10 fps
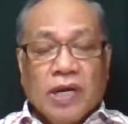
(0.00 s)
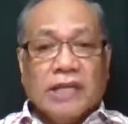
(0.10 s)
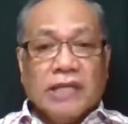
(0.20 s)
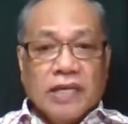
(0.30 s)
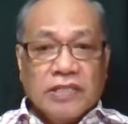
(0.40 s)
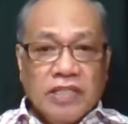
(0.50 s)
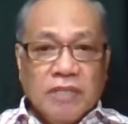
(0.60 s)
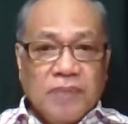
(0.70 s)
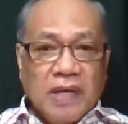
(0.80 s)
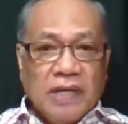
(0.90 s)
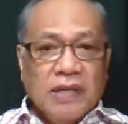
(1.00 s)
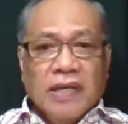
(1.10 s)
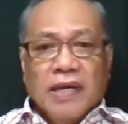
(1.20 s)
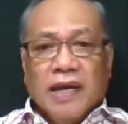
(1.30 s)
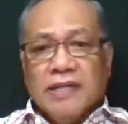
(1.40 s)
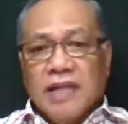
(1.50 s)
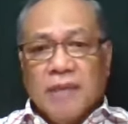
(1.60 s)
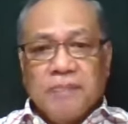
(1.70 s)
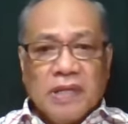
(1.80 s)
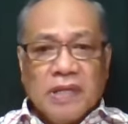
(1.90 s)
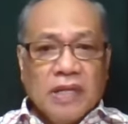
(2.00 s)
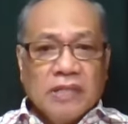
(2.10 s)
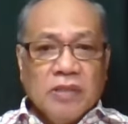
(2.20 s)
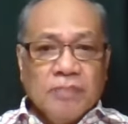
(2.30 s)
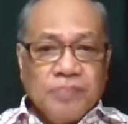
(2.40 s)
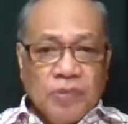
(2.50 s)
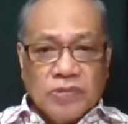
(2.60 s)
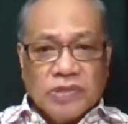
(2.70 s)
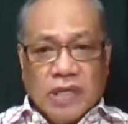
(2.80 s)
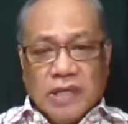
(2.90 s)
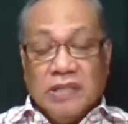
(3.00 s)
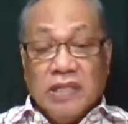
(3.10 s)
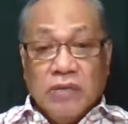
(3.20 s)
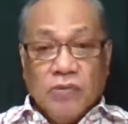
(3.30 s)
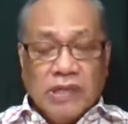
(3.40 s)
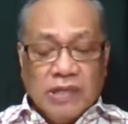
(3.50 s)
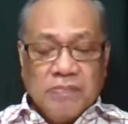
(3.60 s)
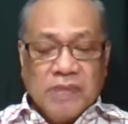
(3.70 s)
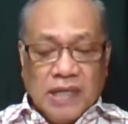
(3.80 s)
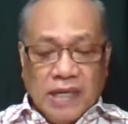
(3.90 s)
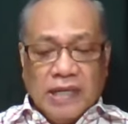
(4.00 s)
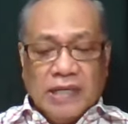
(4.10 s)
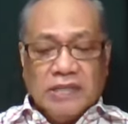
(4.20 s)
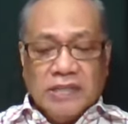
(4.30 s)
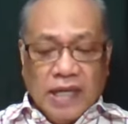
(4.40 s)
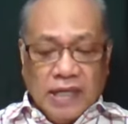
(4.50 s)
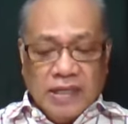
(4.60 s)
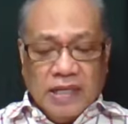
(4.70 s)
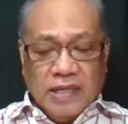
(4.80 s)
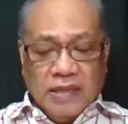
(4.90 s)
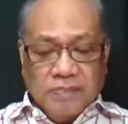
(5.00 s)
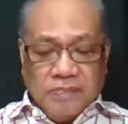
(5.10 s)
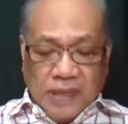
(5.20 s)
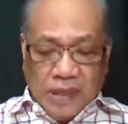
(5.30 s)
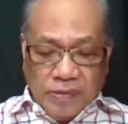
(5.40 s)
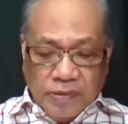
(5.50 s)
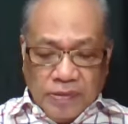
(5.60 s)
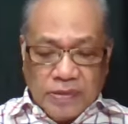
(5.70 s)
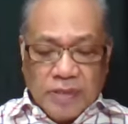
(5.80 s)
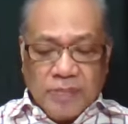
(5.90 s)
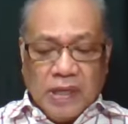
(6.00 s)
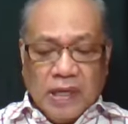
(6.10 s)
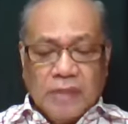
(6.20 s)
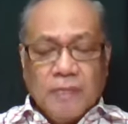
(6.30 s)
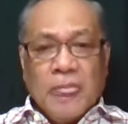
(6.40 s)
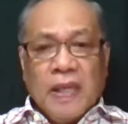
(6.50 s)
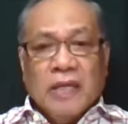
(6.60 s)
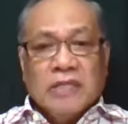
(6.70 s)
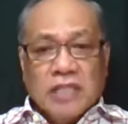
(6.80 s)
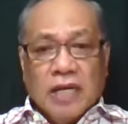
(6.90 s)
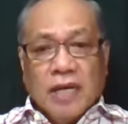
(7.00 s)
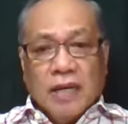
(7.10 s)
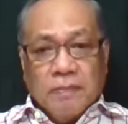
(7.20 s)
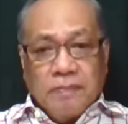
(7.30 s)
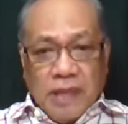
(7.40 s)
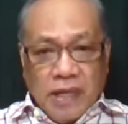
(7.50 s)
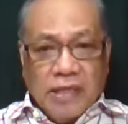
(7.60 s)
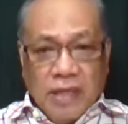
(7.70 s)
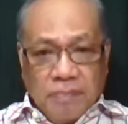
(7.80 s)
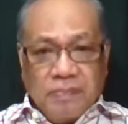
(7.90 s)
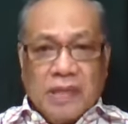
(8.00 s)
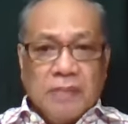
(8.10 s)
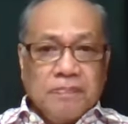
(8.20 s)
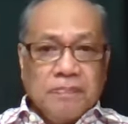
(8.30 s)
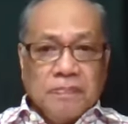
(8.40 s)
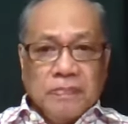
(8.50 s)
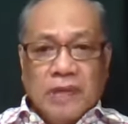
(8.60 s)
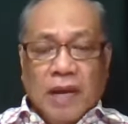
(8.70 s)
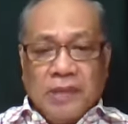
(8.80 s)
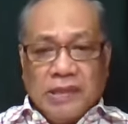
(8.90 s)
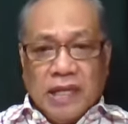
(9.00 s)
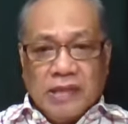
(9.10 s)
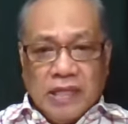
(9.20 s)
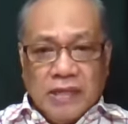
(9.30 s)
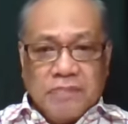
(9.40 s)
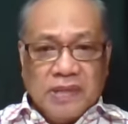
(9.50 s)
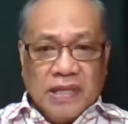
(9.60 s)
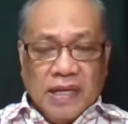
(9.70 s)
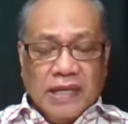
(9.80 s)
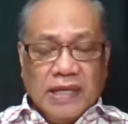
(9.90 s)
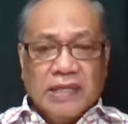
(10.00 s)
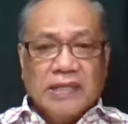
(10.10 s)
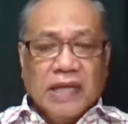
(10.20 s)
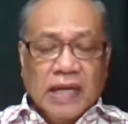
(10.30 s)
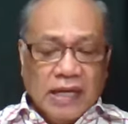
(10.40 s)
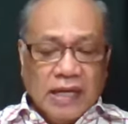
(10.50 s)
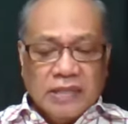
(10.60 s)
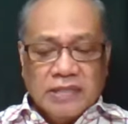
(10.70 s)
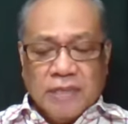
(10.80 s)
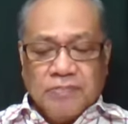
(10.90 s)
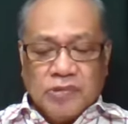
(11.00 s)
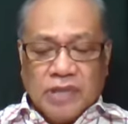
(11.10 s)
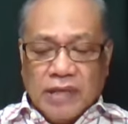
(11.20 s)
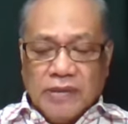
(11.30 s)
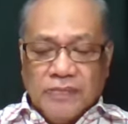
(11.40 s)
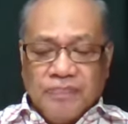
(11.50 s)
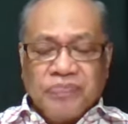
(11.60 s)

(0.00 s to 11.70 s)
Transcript: ang ating isipan ay dapat nandiyan po sa diwa ng panalangin sa ating Panginoon. Sapagkat sa palagi ang paggamit natin ng panalangin, nahahasa po tayo